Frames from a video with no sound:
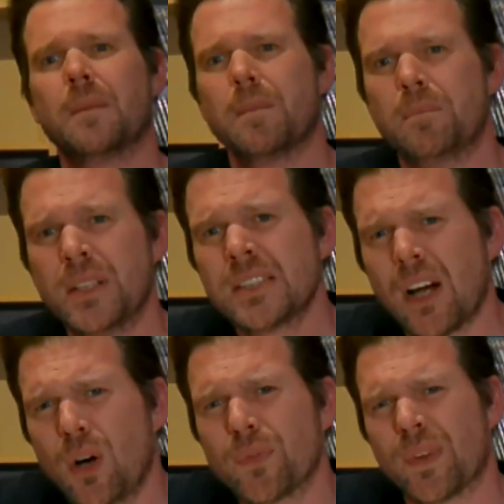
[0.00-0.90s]
Bis
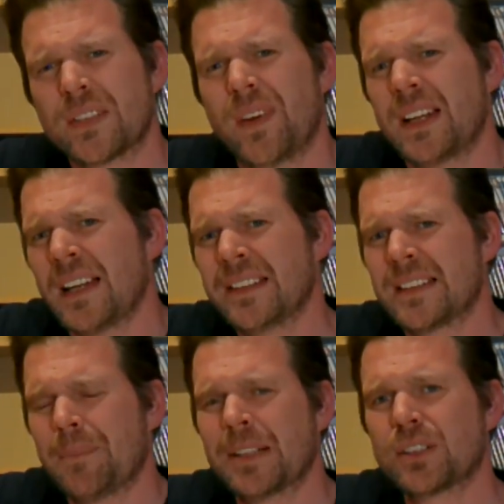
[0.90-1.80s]
auf, was war da eigentlich
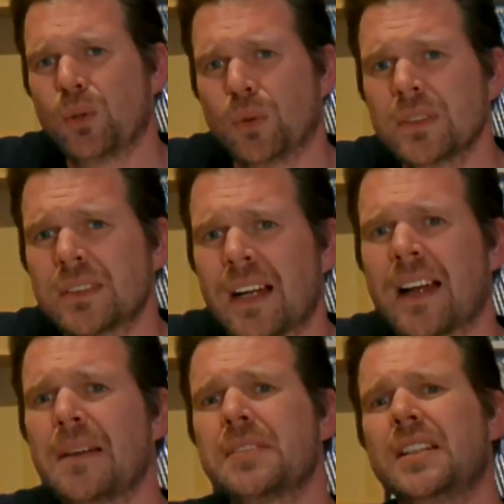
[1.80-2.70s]
damals los? Dann
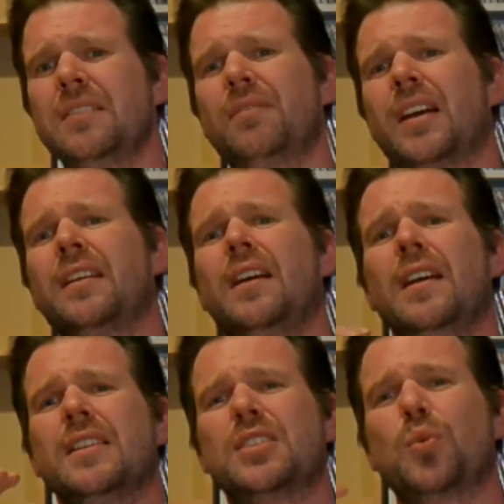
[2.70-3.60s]
gab es irgendwann
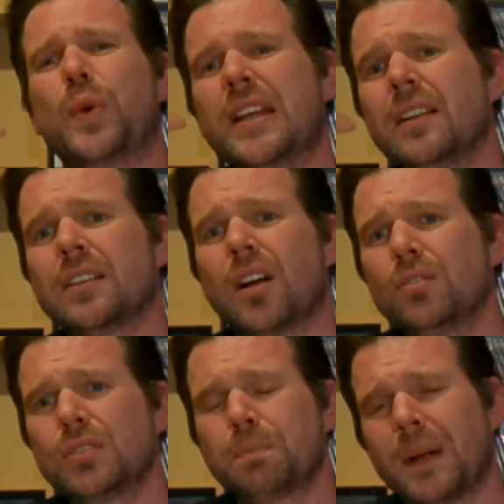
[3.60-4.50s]
The Real
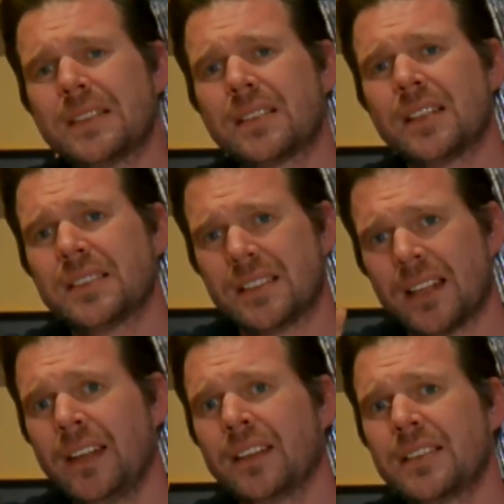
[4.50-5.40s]
Ghostbusters, die
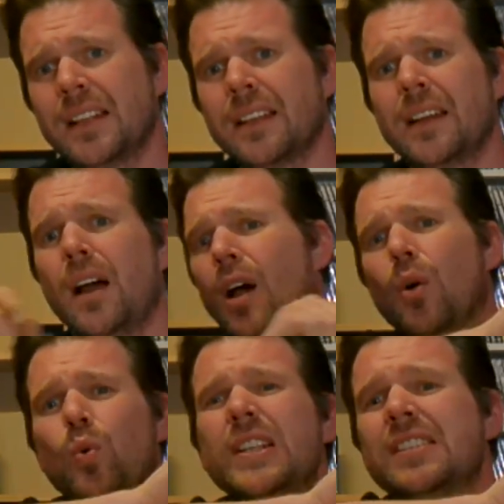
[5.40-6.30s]
Zeichentrickserie,
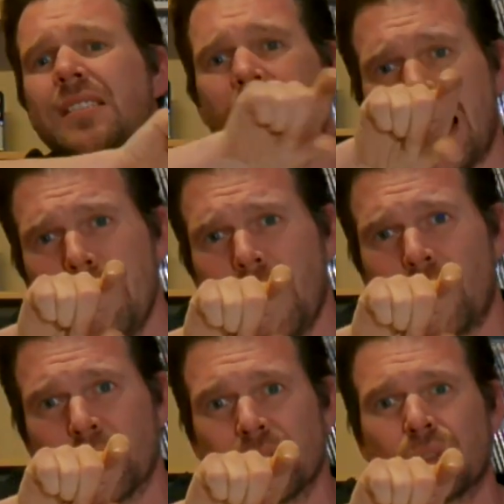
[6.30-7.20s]
with Slimer
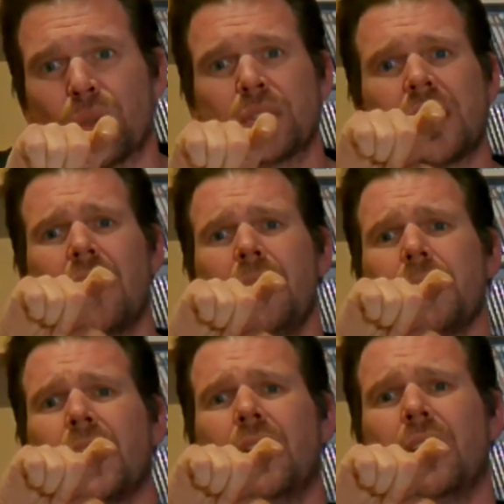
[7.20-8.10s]
unten drunter
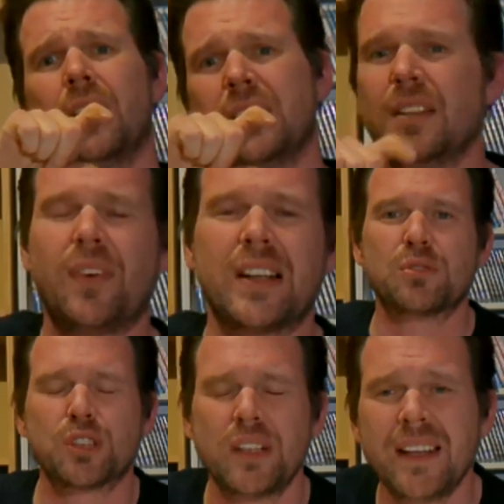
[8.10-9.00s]
die
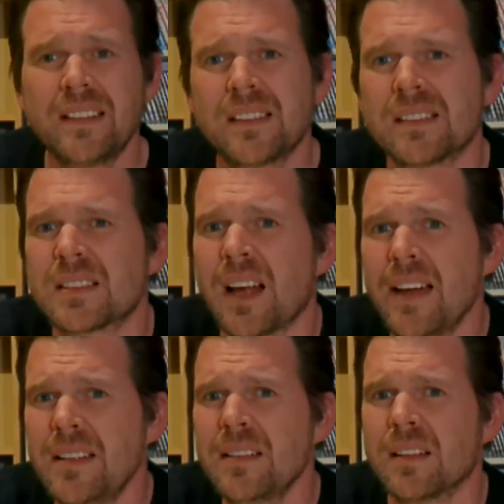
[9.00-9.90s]
so schlecht
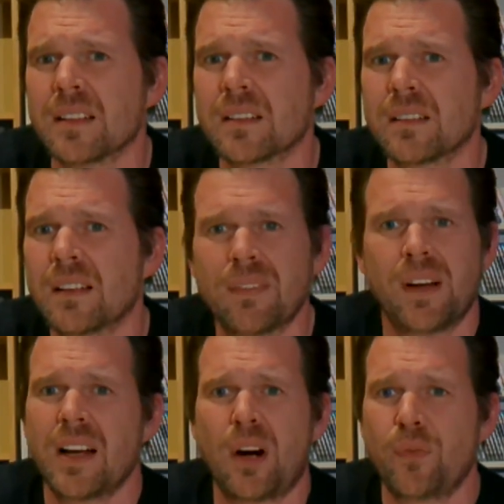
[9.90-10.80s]
gezeichnet. Da
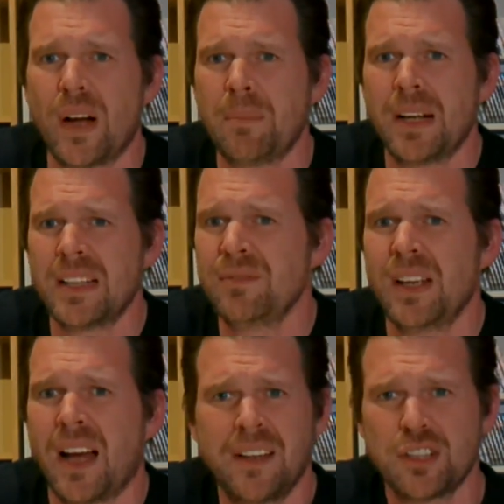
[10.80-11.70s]
war auf einmal
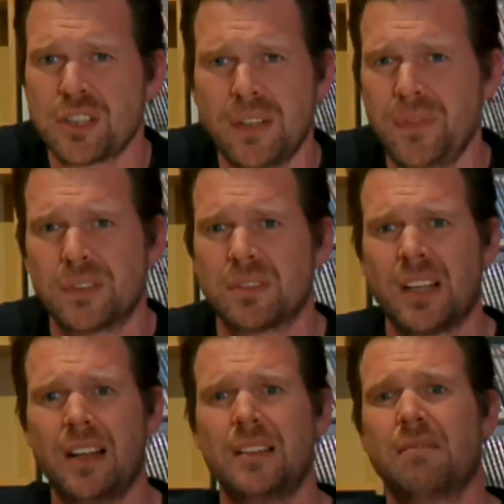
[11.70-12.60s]
irgendwie eine Staffel
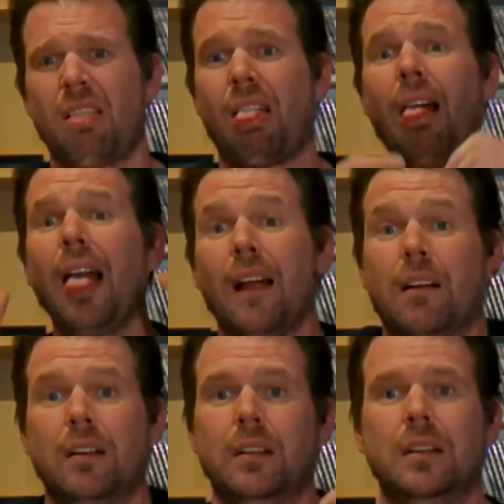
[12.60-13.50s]
total,
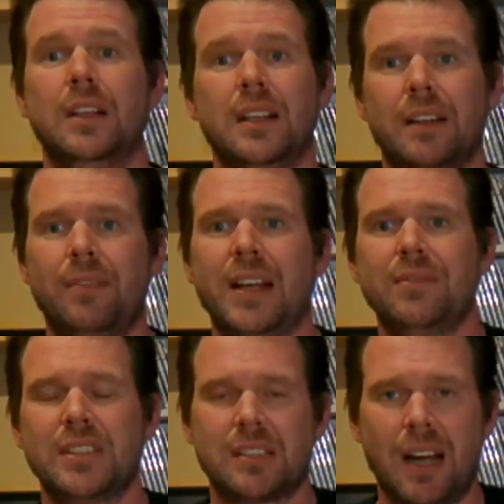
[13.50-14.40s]
uh, da war
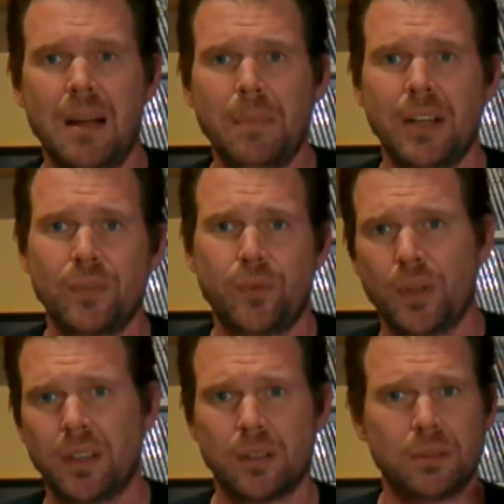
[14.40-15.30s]
irgendwie Slimer im
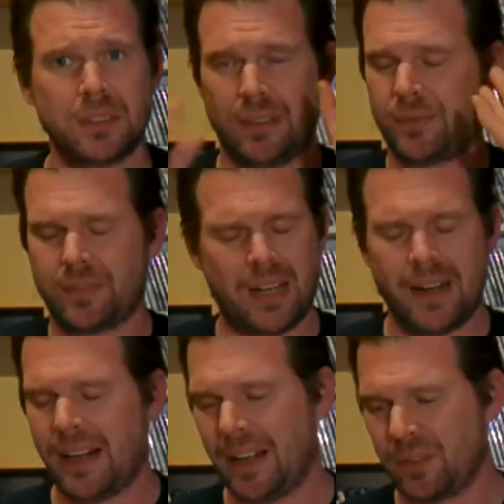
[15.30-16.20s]
Vordergrund. Ich,
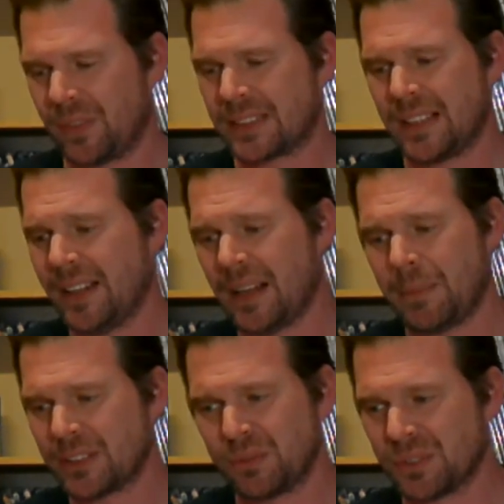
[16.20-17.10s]
keine Ahnung, was da
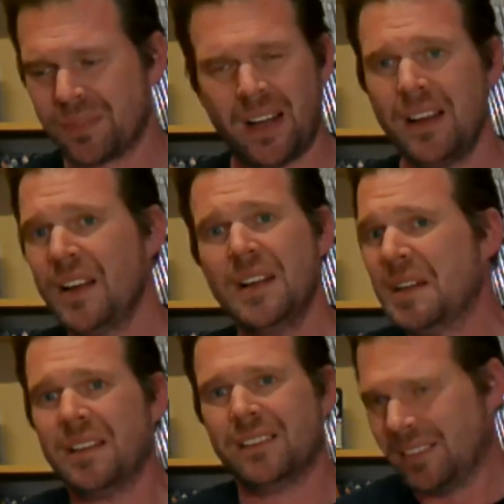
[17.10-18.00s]
damals los war.
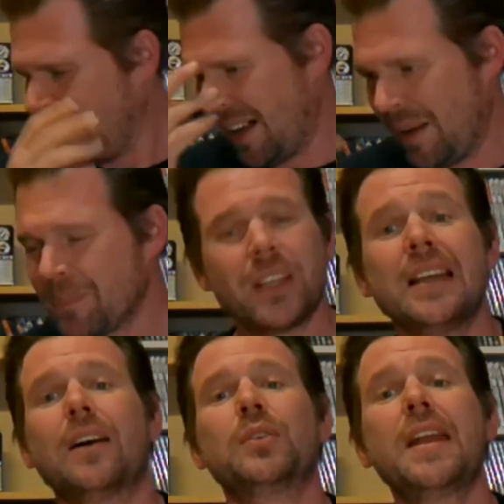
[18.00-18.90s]
Uh, ja,
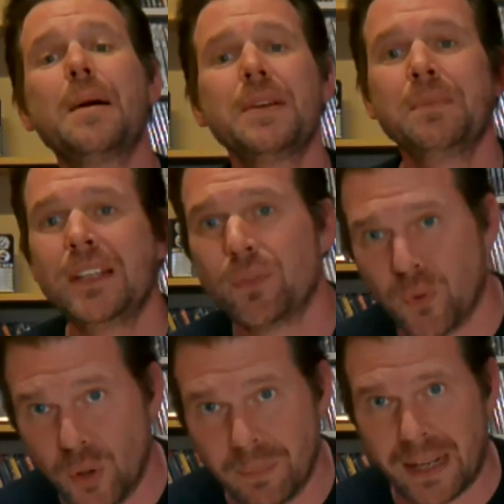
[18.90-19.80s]
ja, und dann habe ich mir die
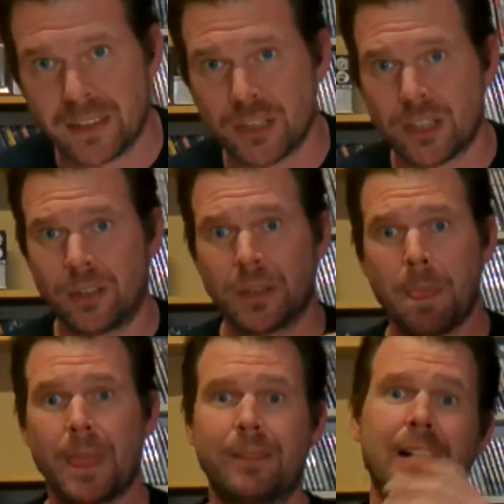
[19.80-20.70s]
Filme angeschaut,
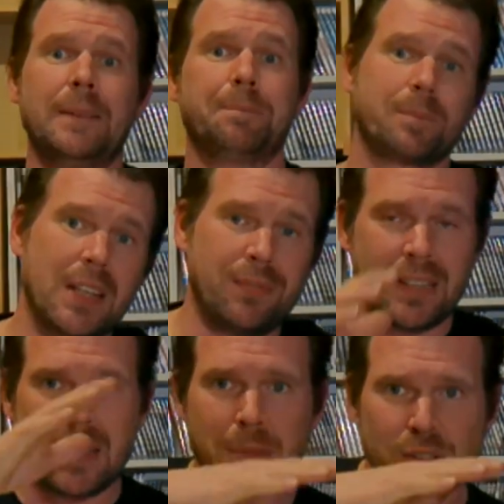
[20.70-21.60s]
weil ich war
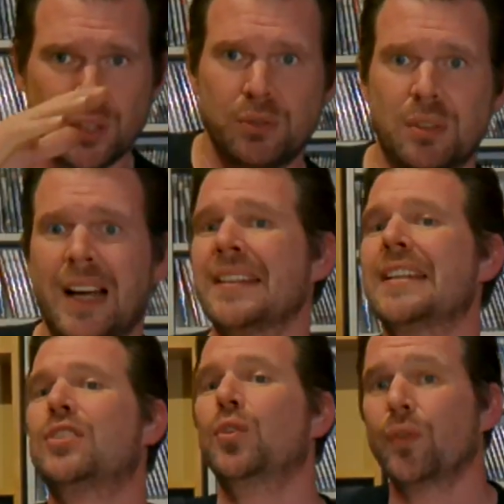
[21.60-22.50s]
damals noch zu klein,
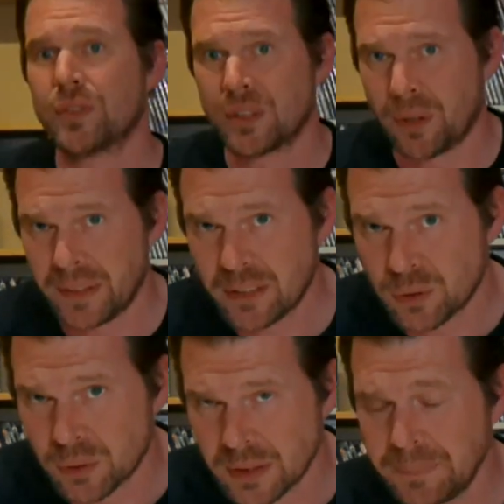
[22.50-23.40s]
ich durfte es noch nicht
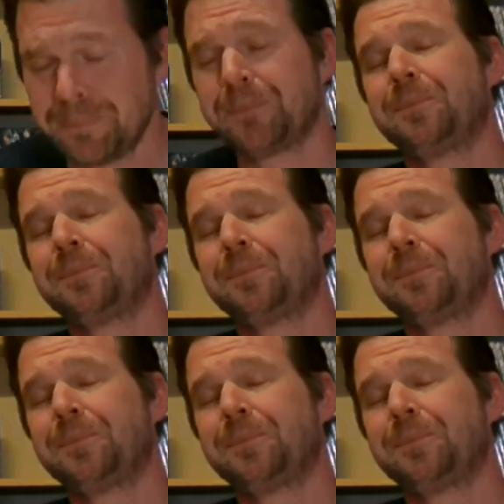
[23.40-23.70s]
gucken.